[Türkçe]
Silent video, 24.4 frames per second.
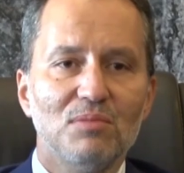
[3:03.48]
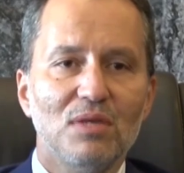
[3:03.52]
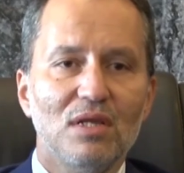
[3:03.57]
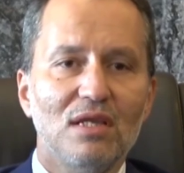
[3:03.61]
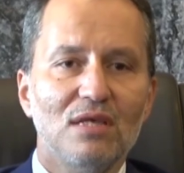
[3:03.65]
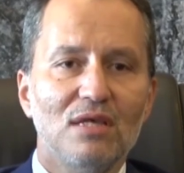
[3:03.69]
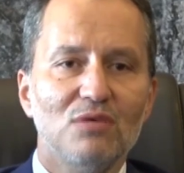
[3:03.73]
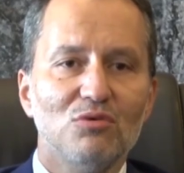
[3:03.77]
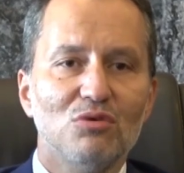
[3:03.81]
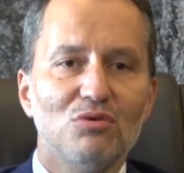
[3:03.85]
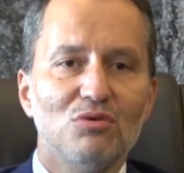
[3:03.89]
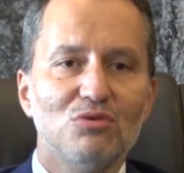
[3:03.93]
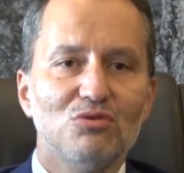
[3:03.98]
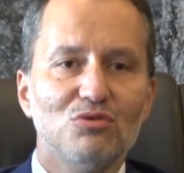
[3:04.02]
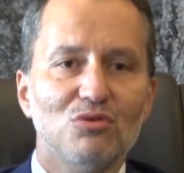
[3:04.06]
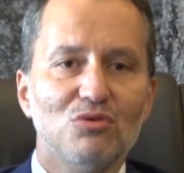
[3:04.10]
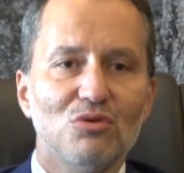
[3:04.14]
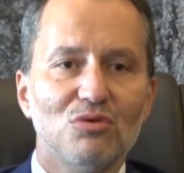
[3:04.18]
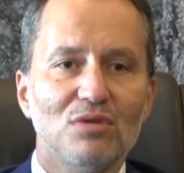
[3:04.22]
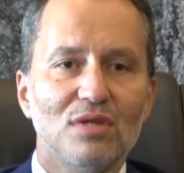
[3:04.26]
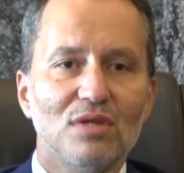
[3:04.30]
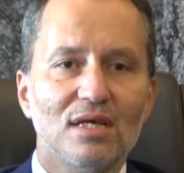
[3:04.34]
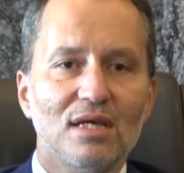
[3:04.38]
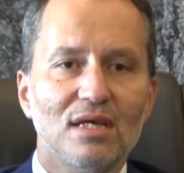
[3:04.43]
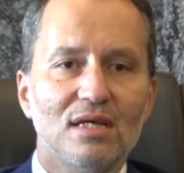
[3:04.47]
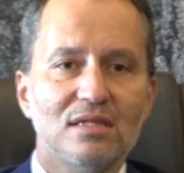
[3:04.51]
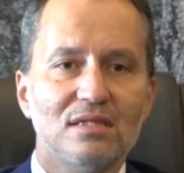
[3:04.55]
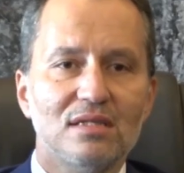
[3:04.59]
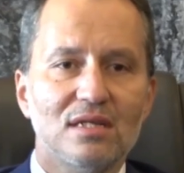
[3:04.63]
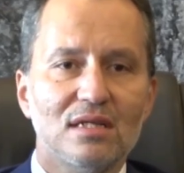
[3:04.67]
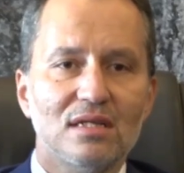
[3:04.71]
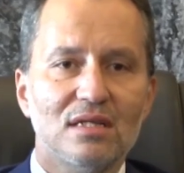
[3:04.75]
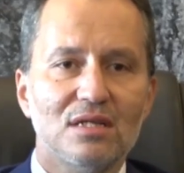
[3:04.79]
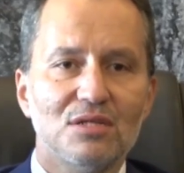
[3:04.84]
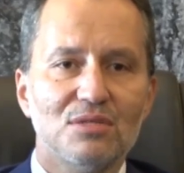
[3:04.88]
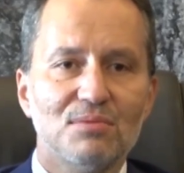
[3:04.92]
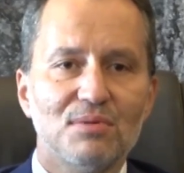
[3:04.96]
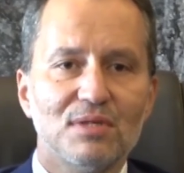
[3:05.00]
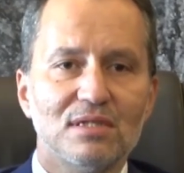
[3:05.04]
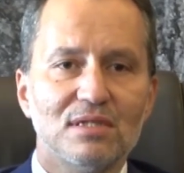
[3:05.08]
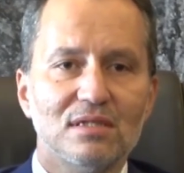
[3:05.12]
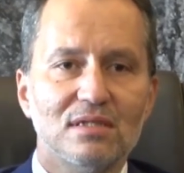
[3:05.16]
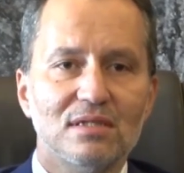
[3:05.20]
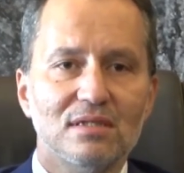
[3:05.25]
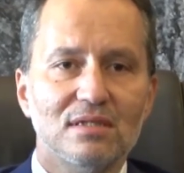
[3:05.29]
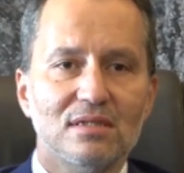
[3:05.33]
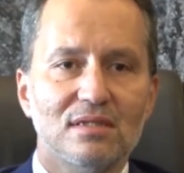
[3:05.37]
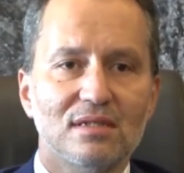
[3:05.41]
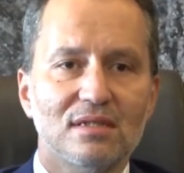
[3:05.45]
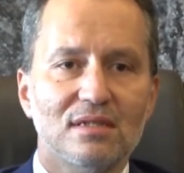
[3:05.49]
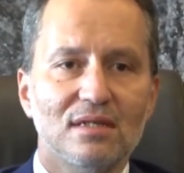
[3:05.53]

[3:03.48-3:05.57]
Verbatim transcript: milli görüş yönünde gerçekleşmesidir.